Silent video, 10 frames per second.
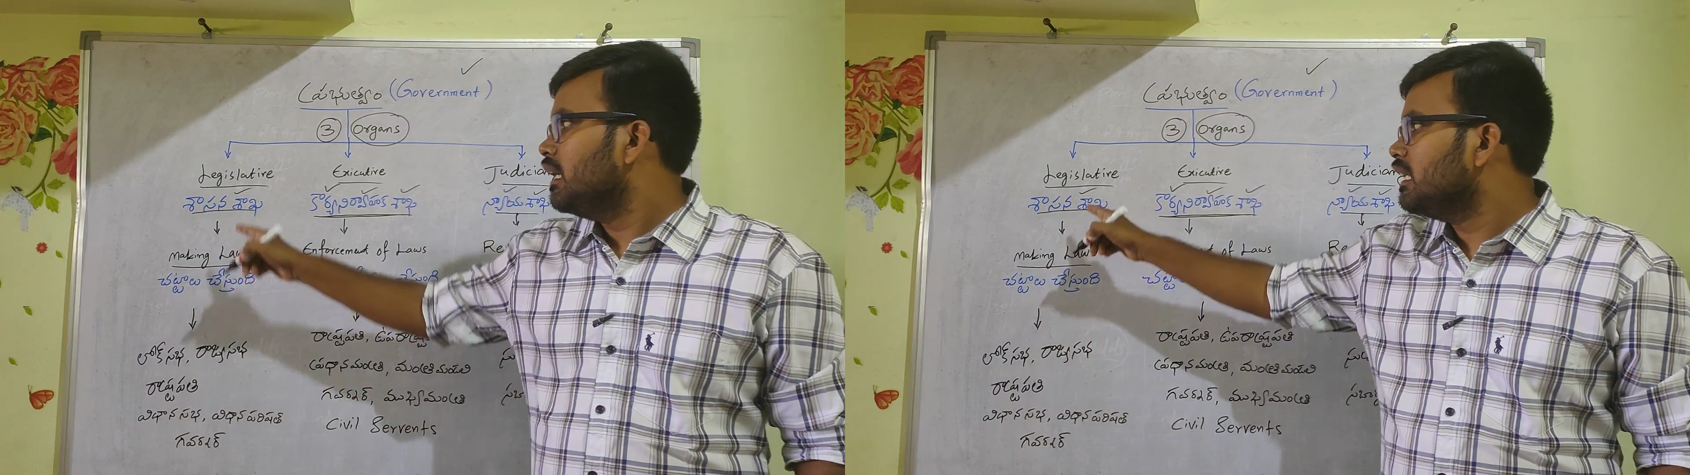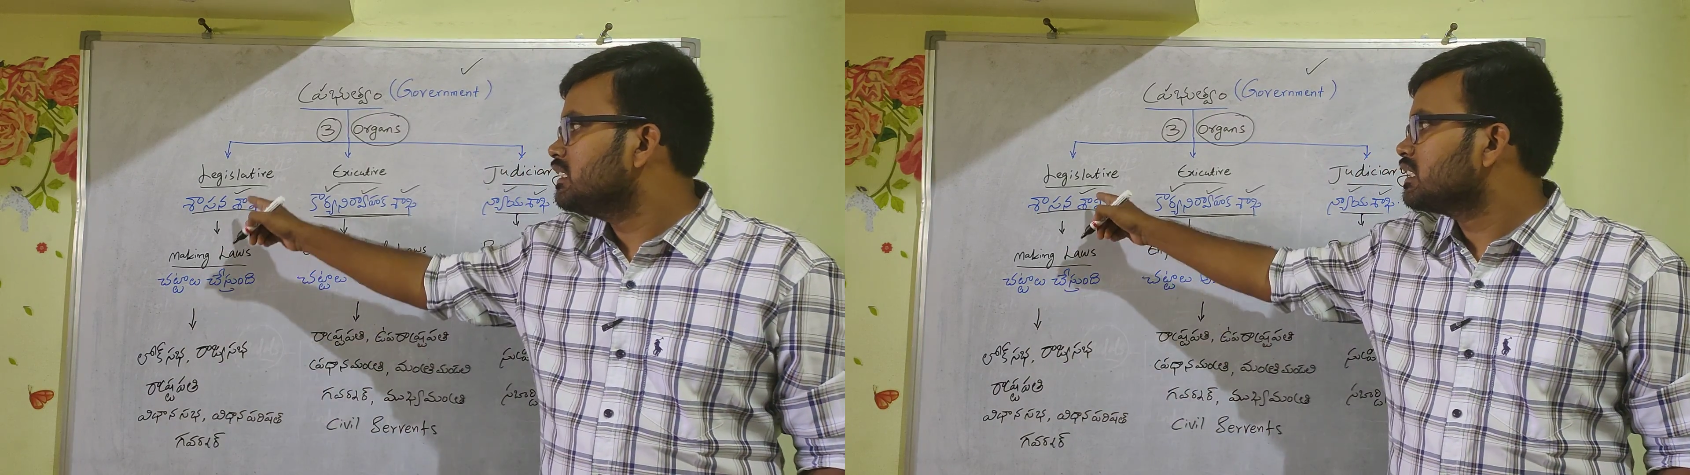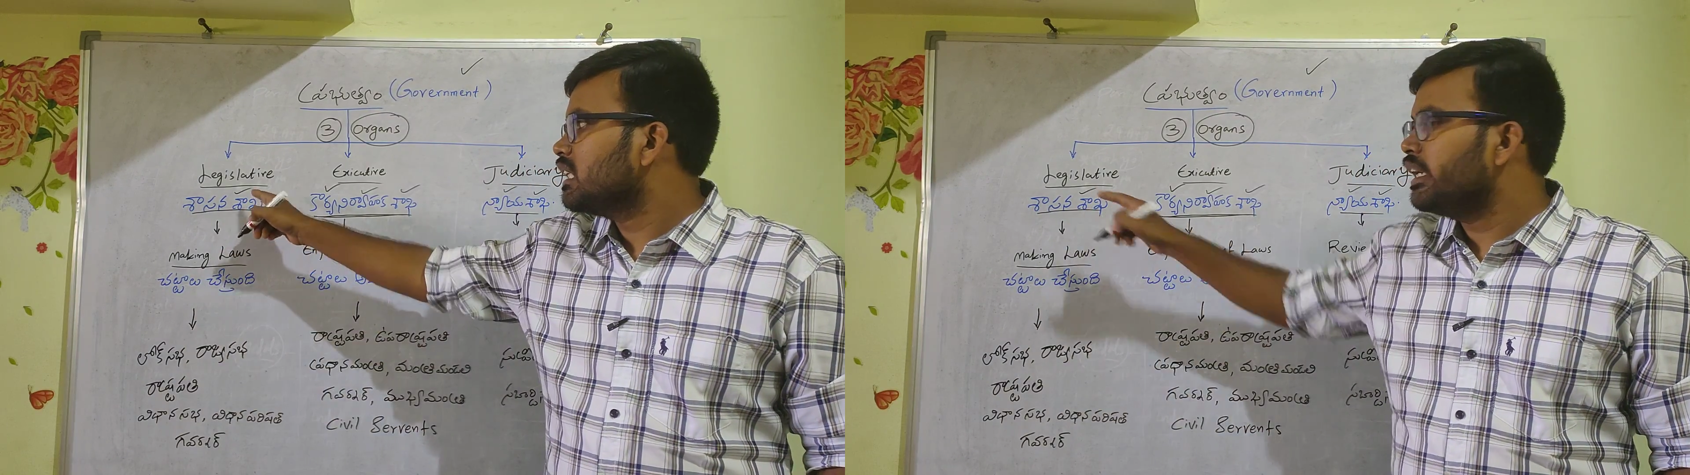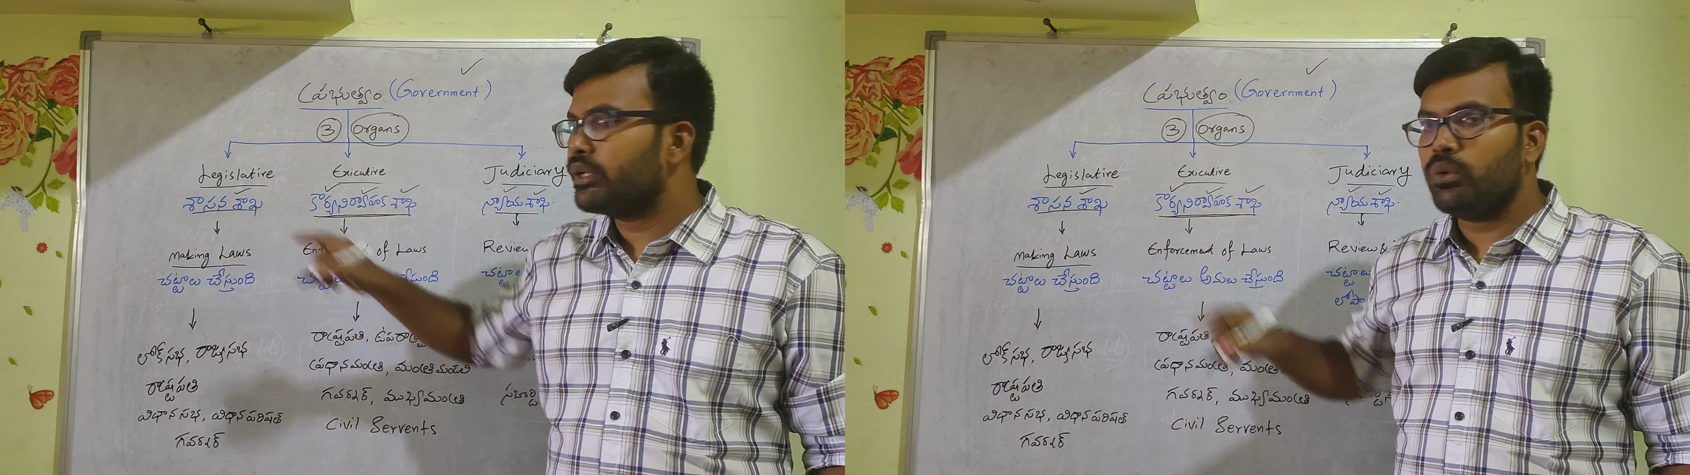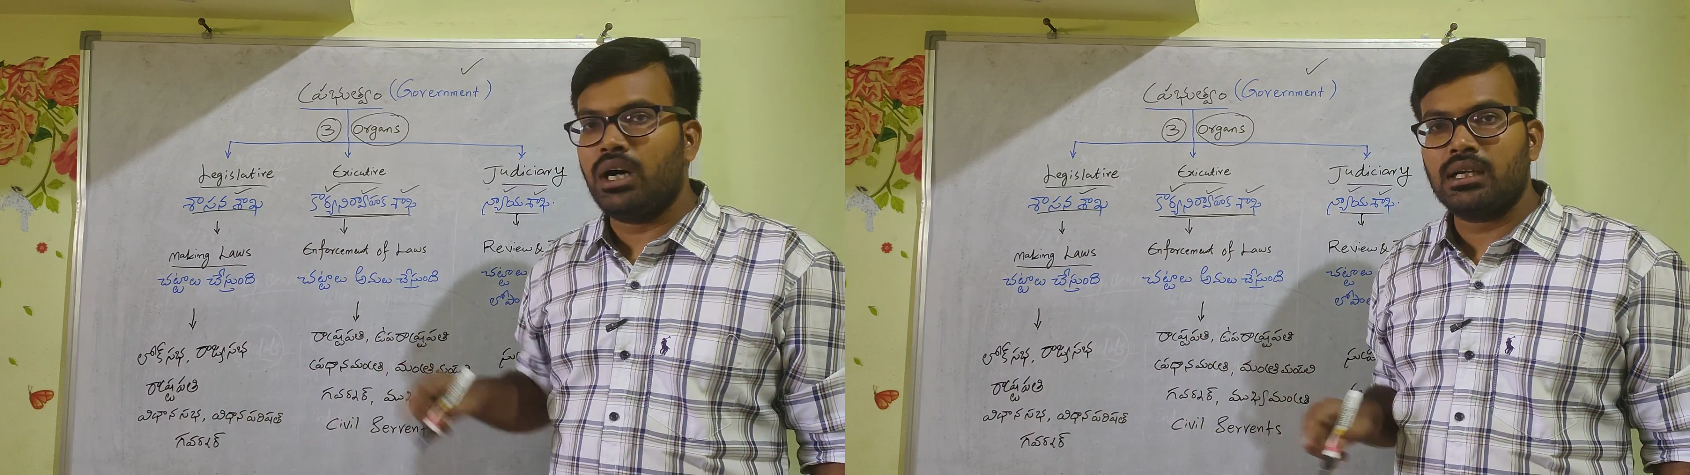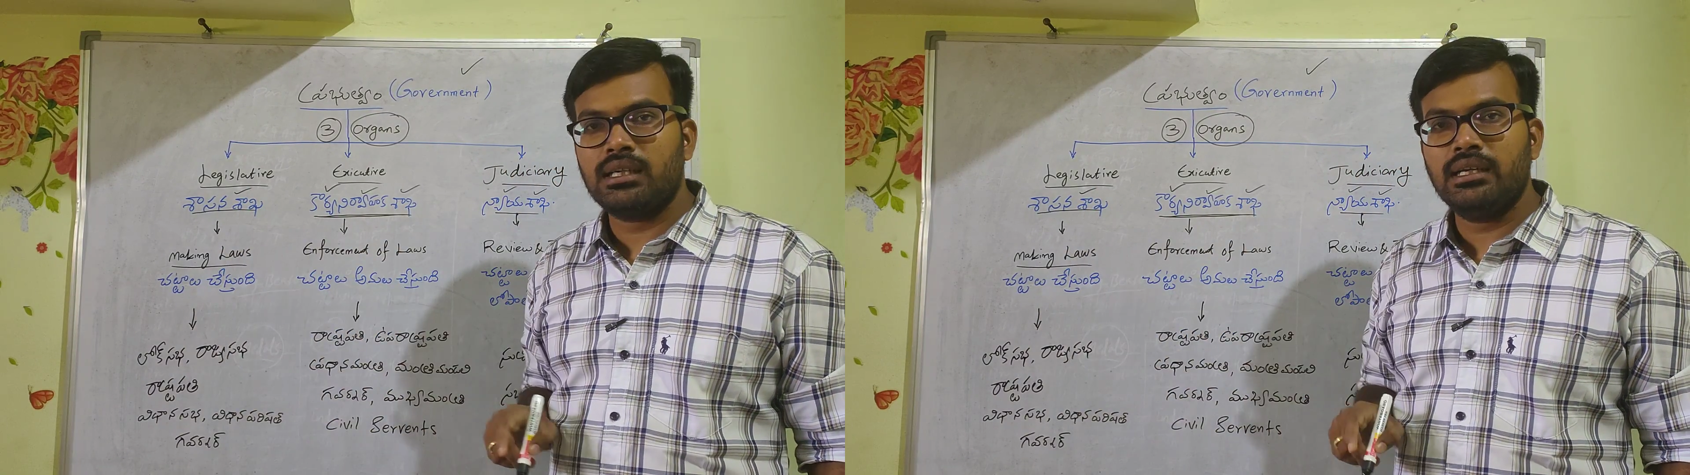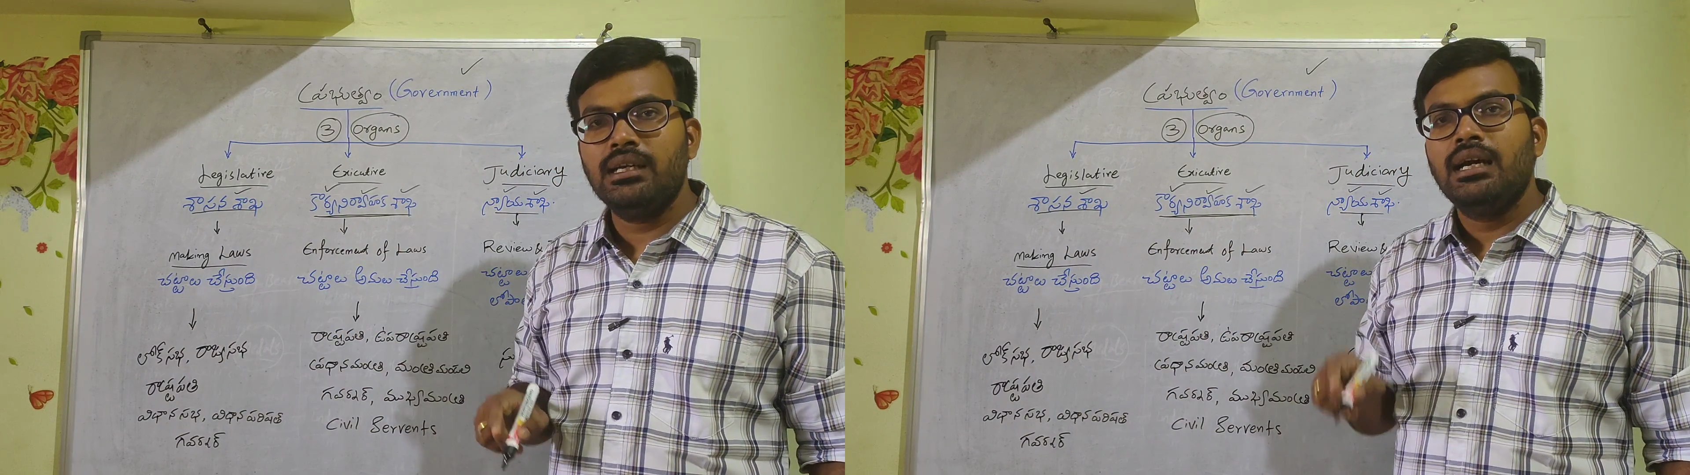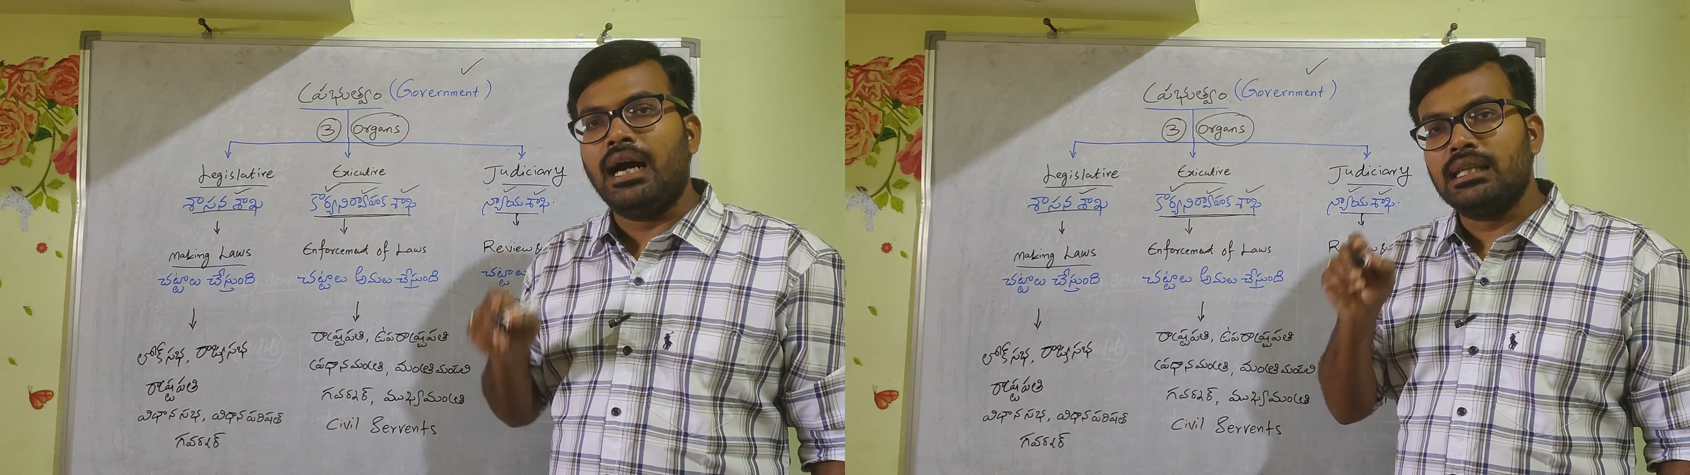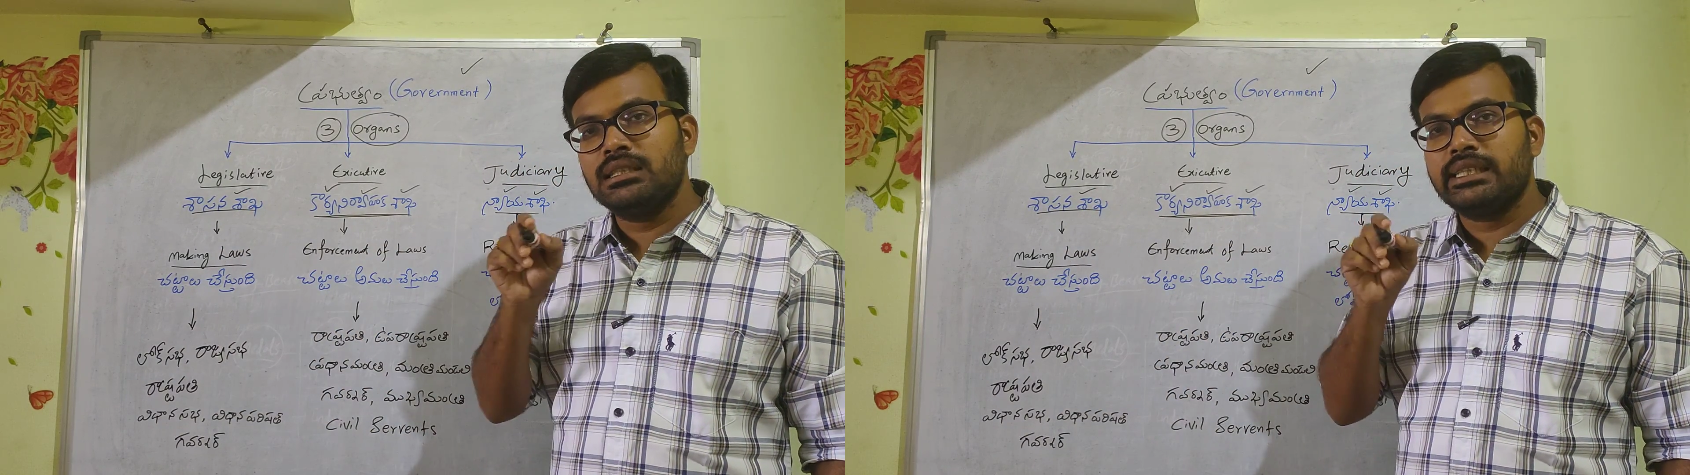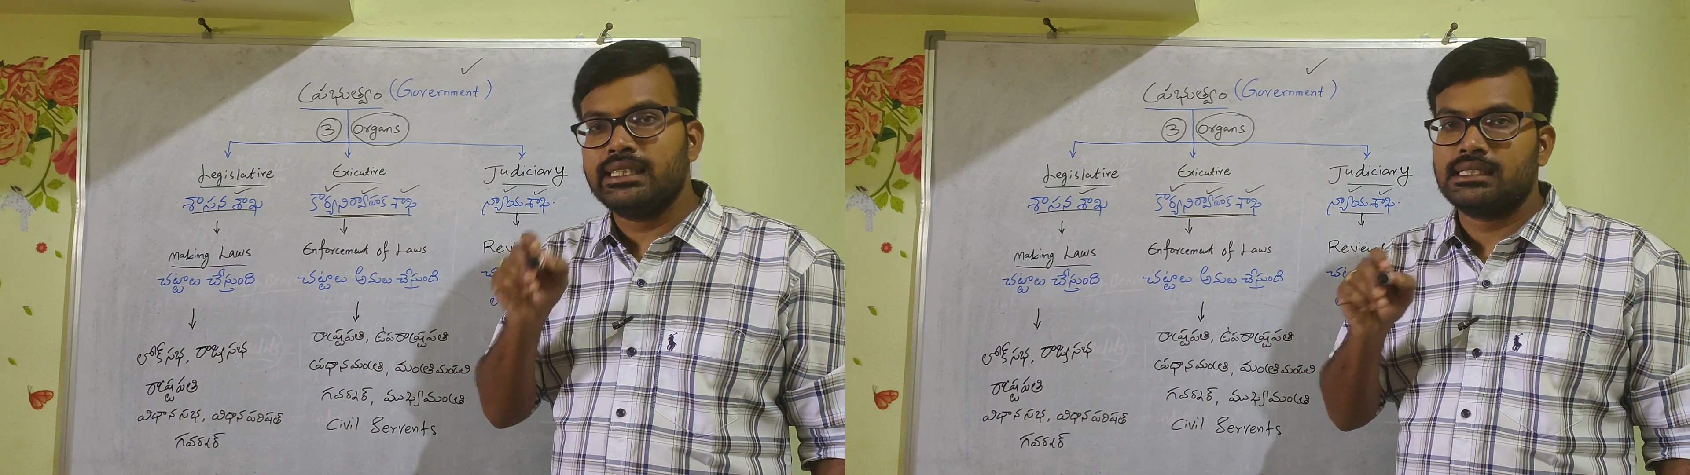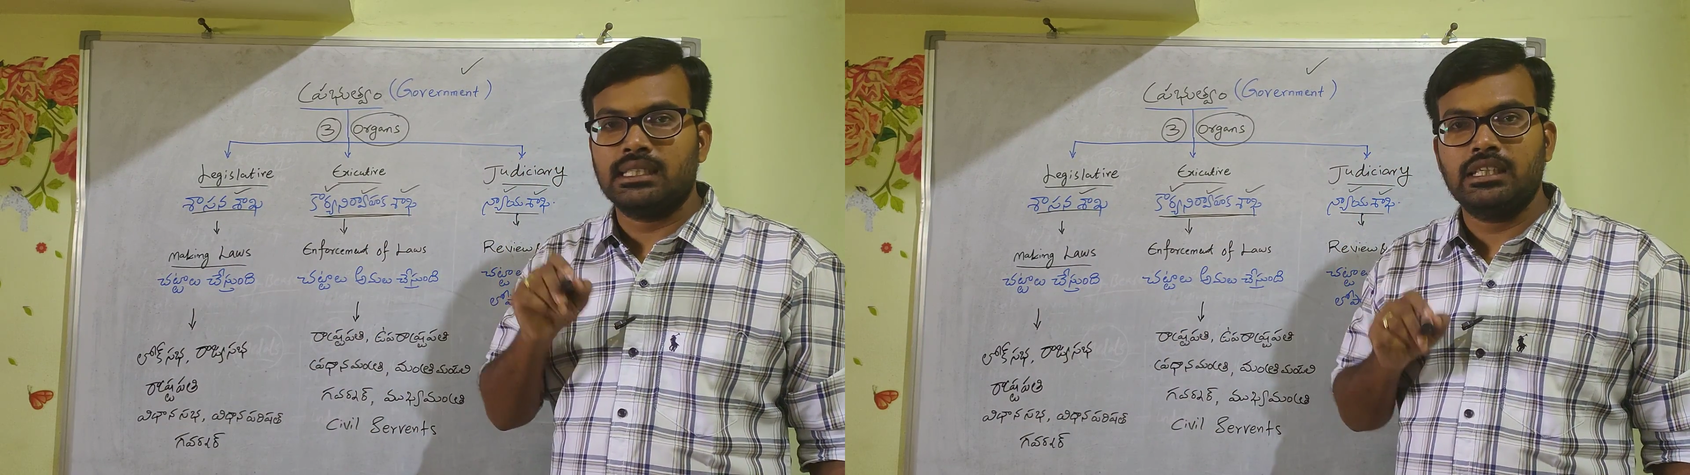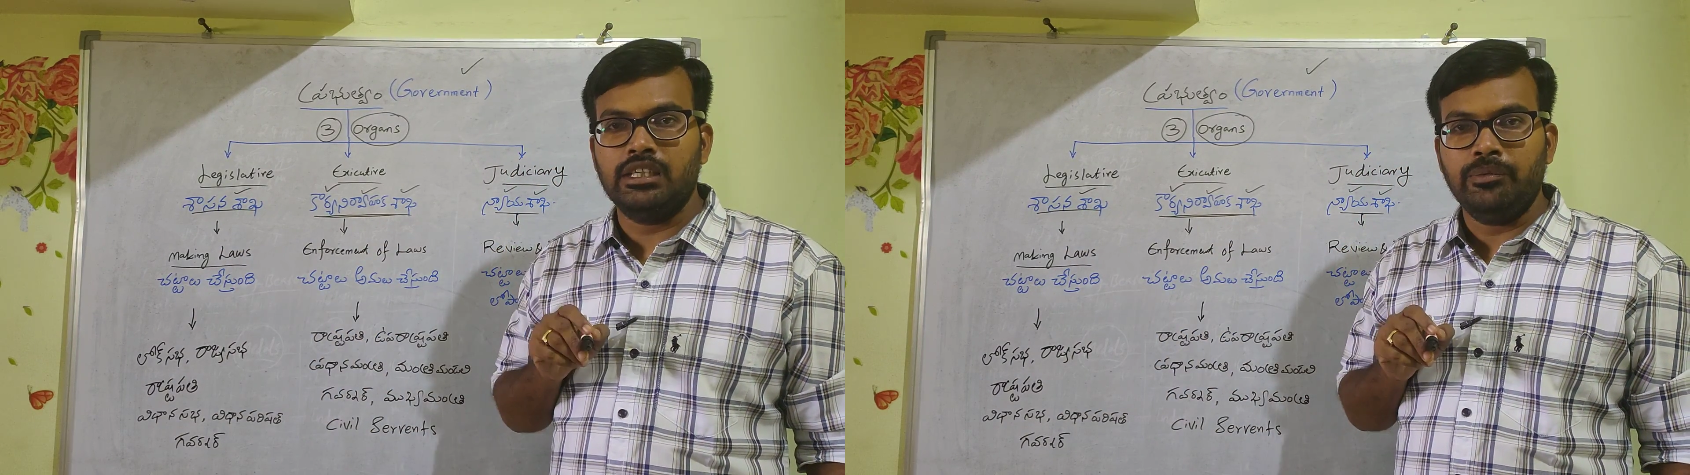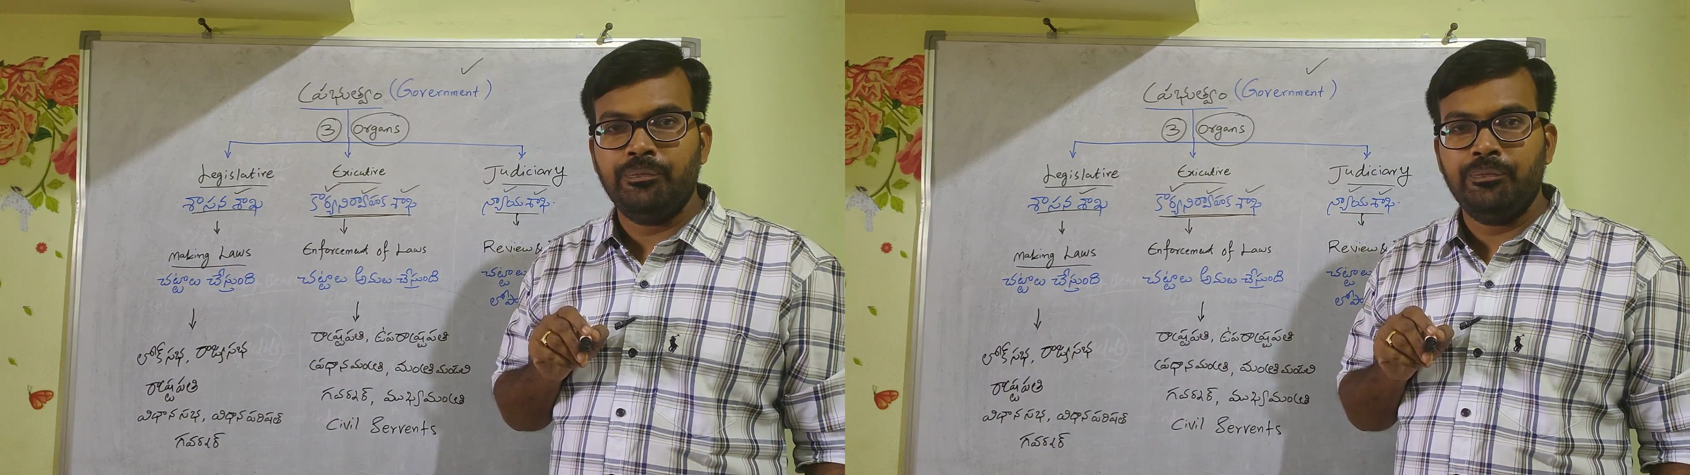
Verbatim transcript: లెజిస్లేటివ్ ఆర్గాన్ అది చేస్తుంది